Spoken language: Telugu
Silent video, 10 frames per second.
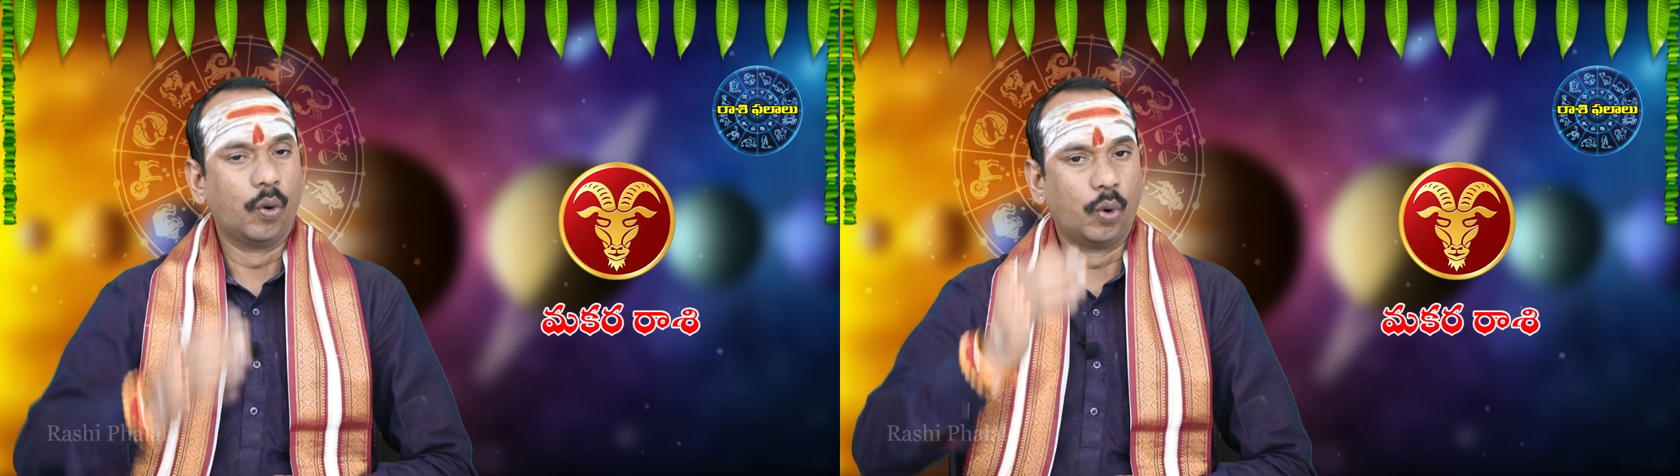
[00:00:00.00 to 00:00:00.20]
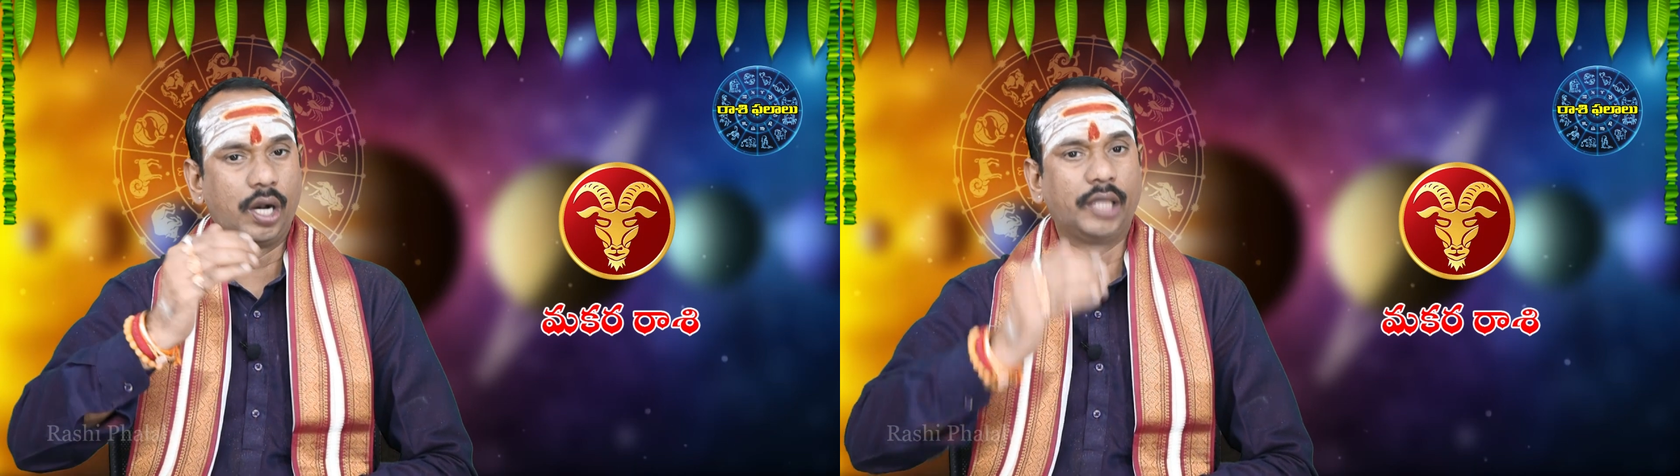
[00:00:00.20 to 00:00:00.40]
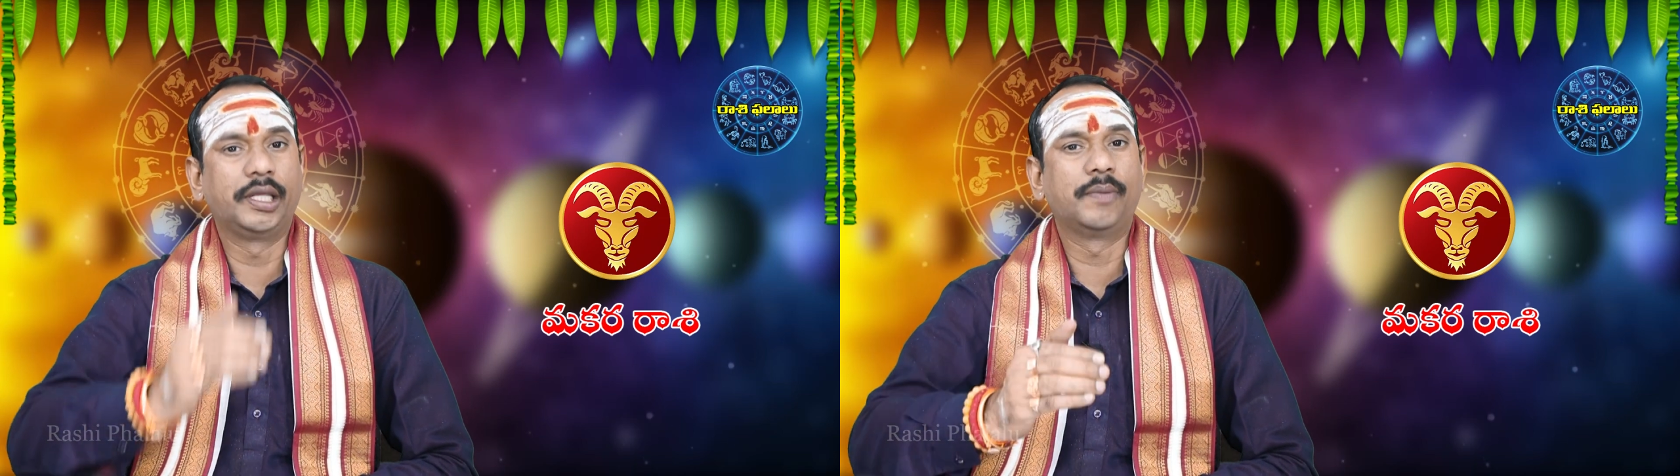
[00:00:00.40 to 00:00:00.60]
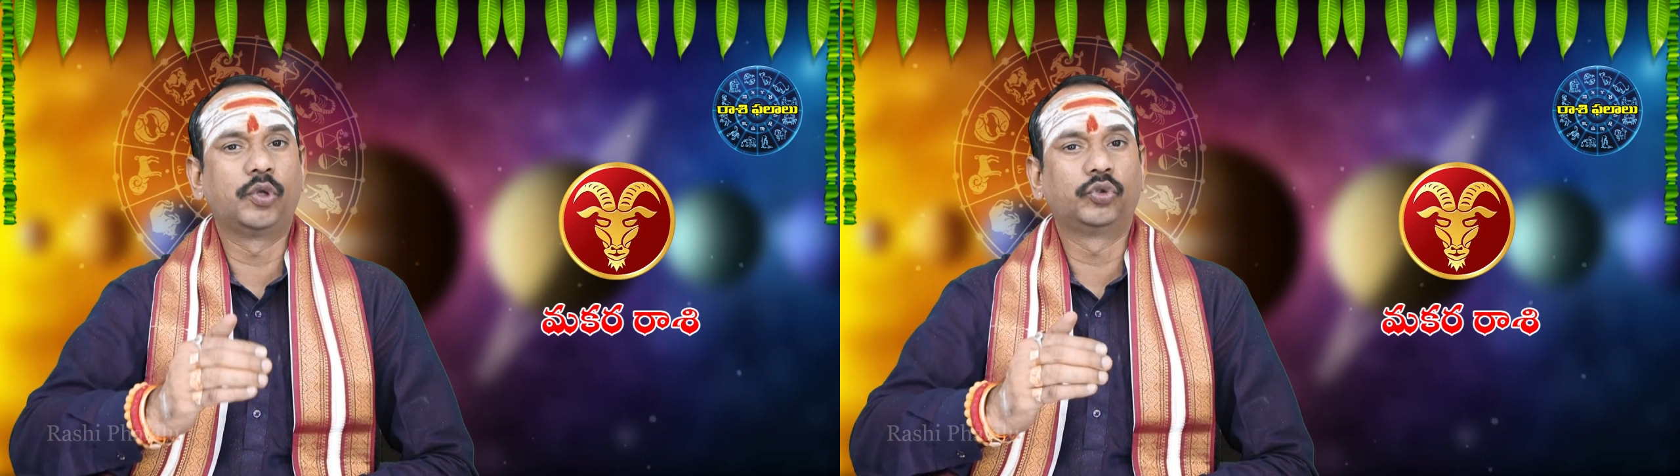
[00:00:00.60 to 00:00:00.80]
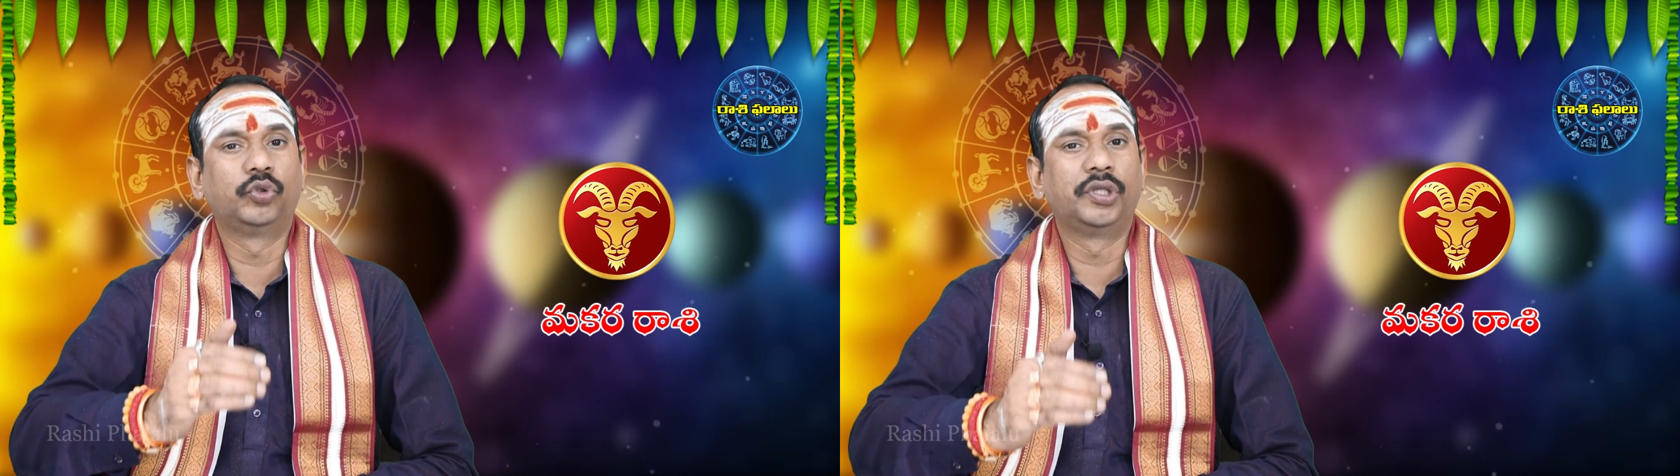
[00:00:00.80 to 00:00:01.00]
ఉన్నది
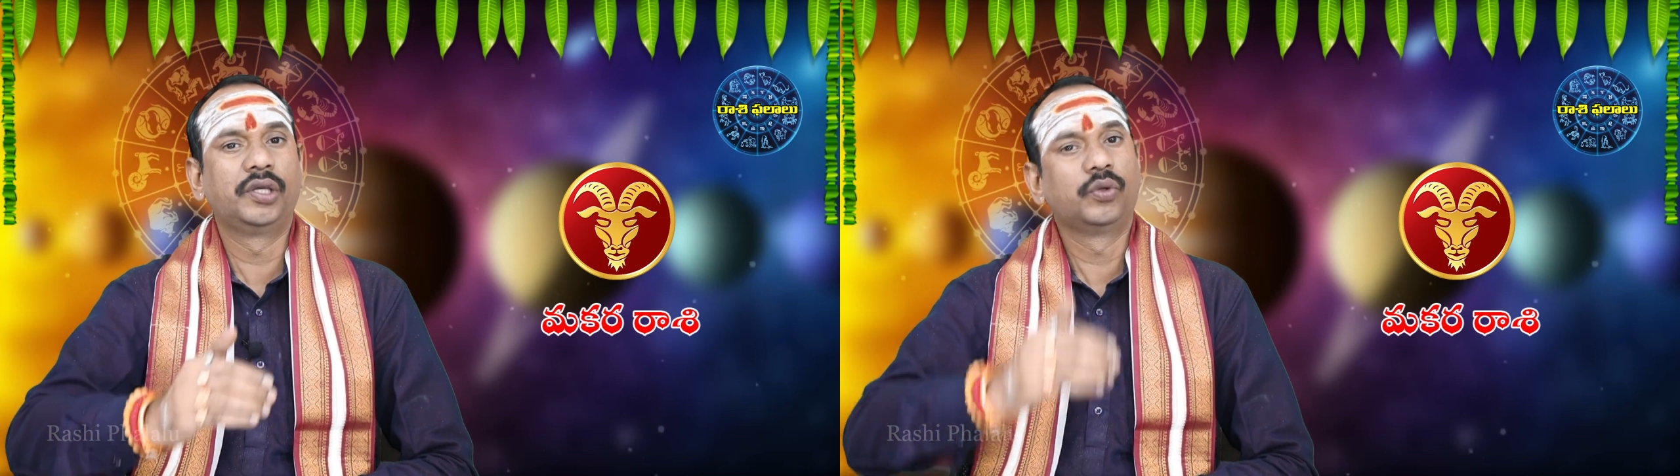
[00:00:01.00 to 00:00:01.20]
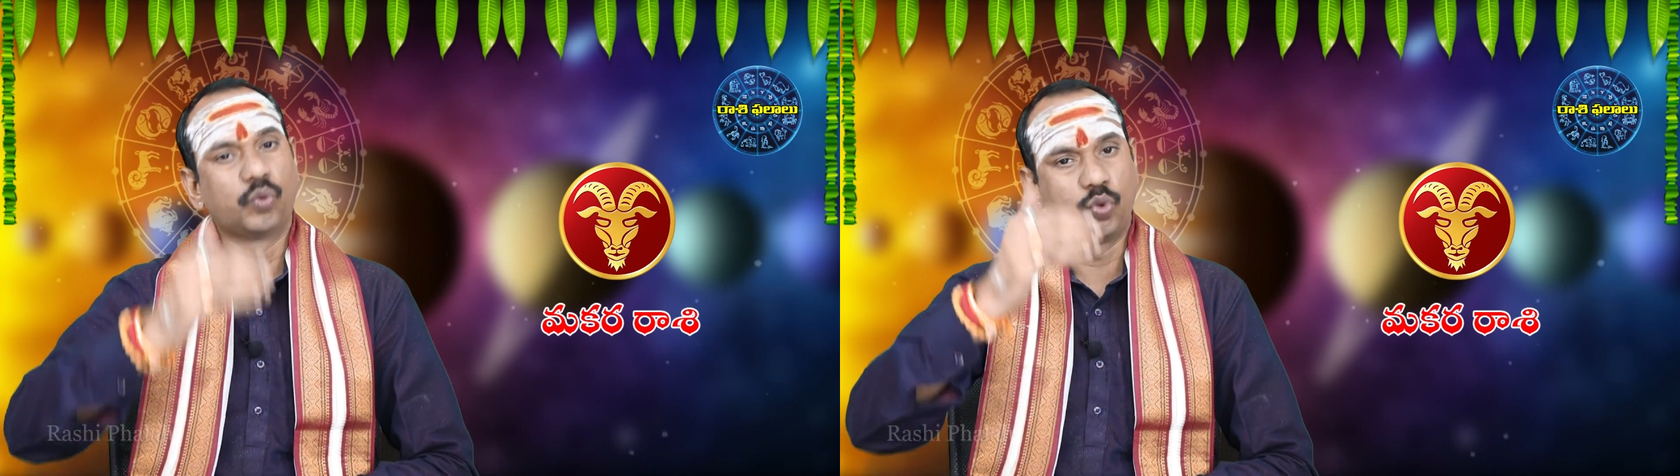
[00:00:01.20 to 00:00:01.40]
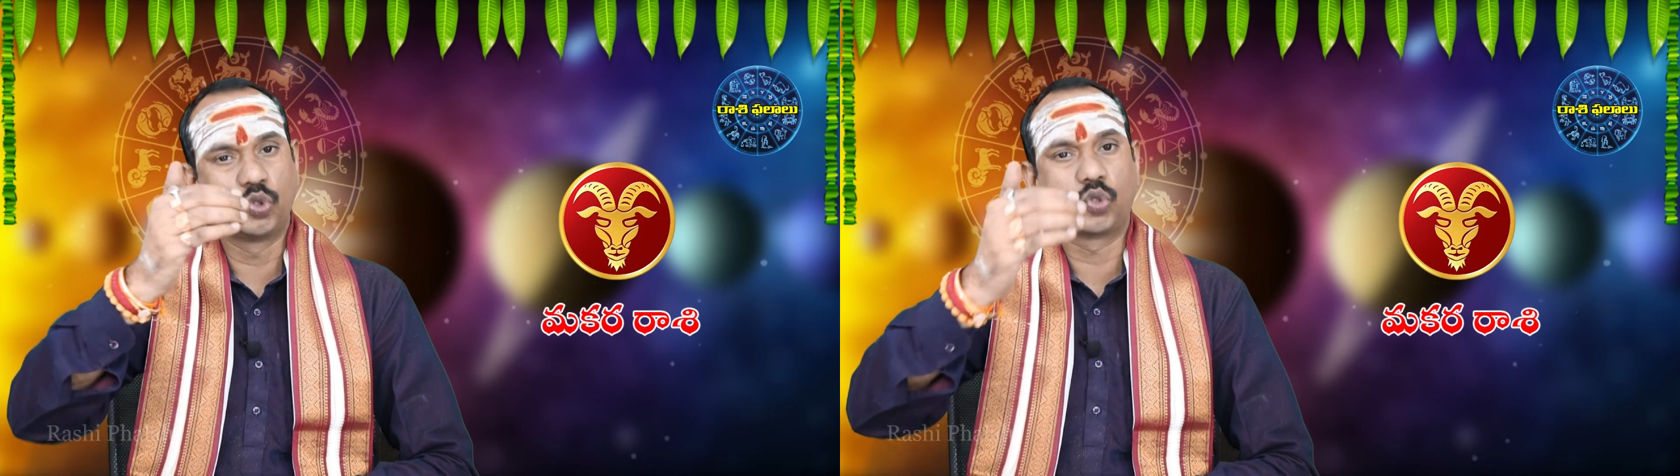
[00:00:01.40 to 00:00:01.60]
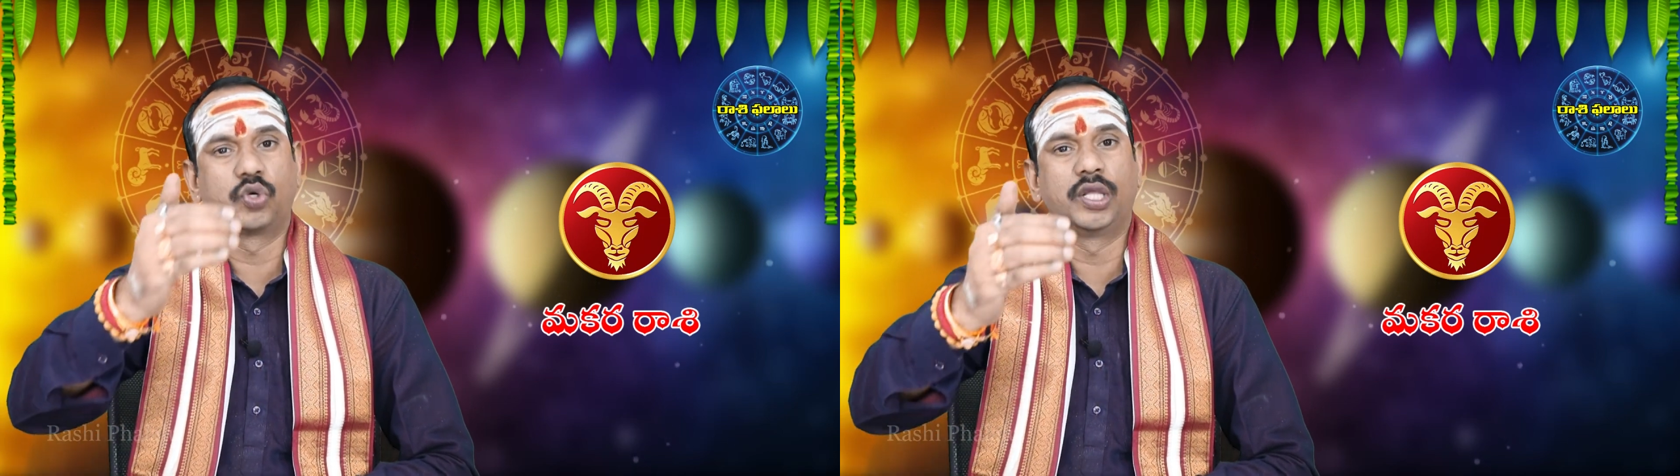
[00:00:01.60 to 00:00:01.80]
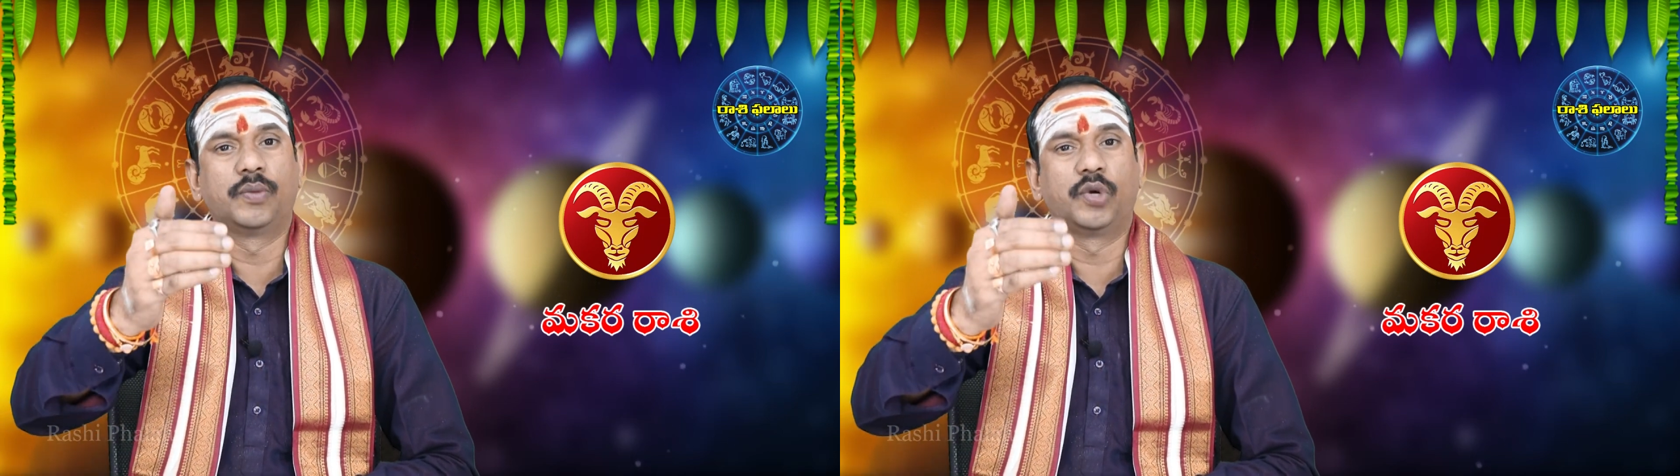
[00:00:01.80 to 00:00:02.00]
పోతుంది
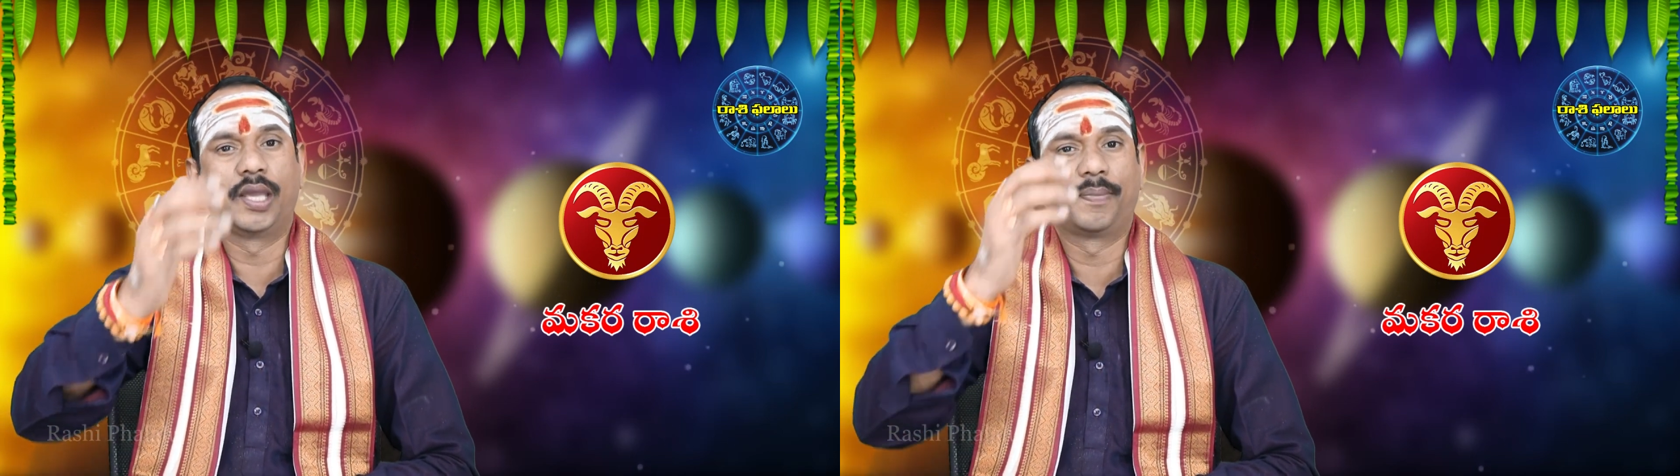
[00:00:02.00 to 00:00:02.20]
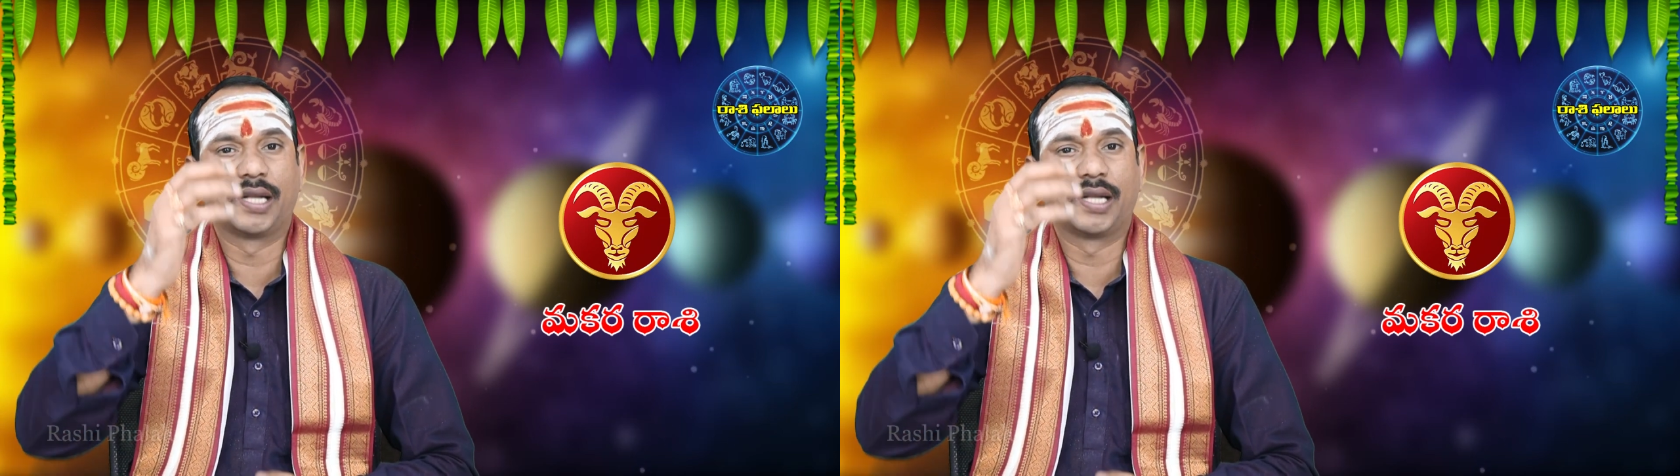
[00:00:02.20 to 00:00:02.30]
ఉంచుకున్నది పోయే